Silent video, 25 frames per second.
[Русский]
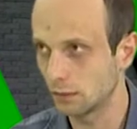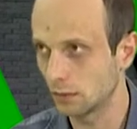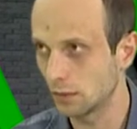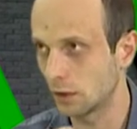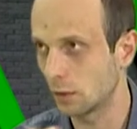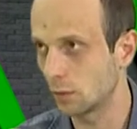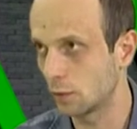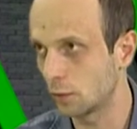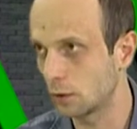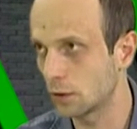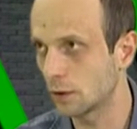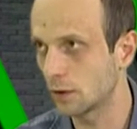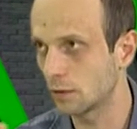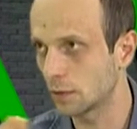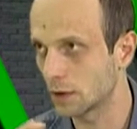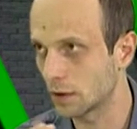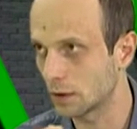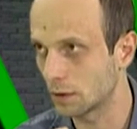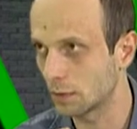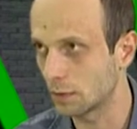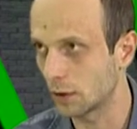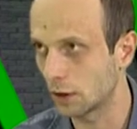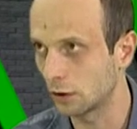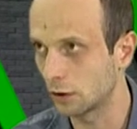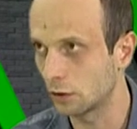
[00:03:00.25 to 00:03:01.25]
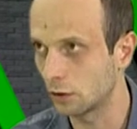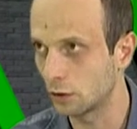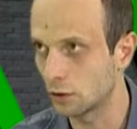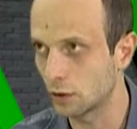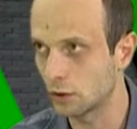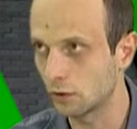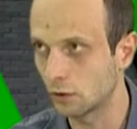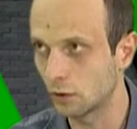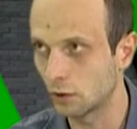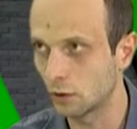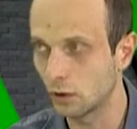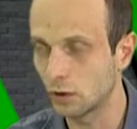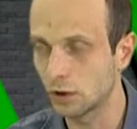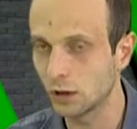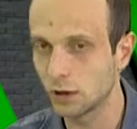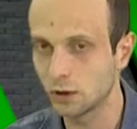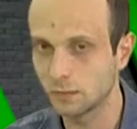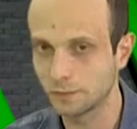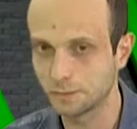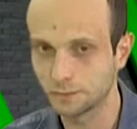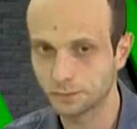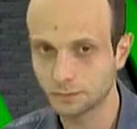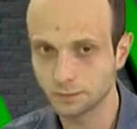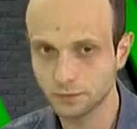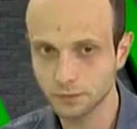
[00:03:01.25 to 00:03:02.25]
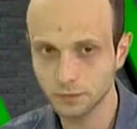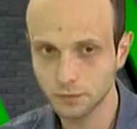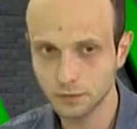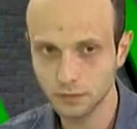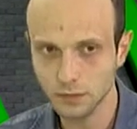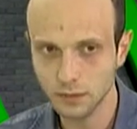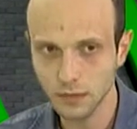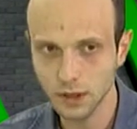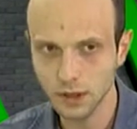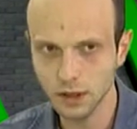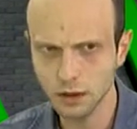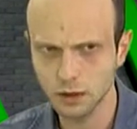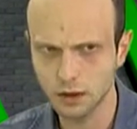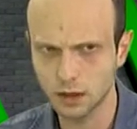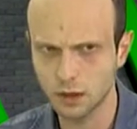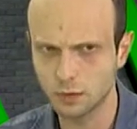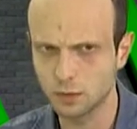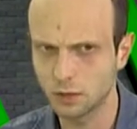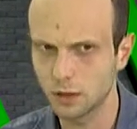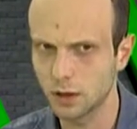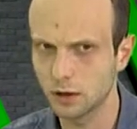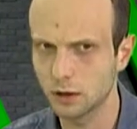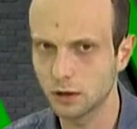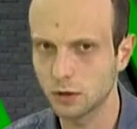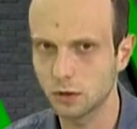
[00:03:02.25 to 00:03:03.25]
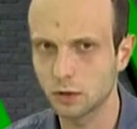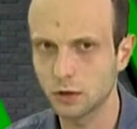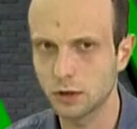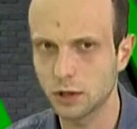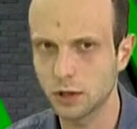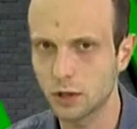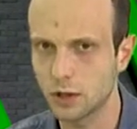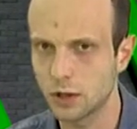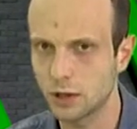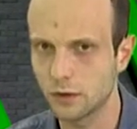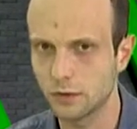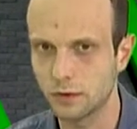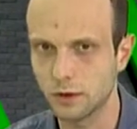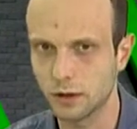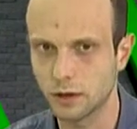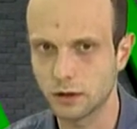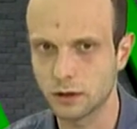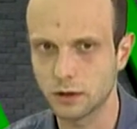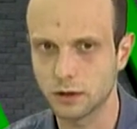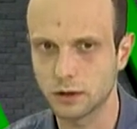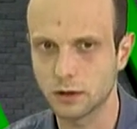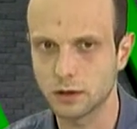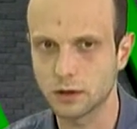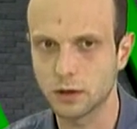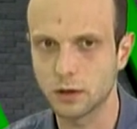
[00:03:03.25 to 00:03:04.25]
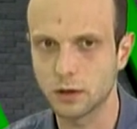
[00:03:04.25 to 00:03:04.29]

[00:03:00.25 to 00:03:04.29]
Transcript: допустим, с предыдущего года, там где-то только четверть на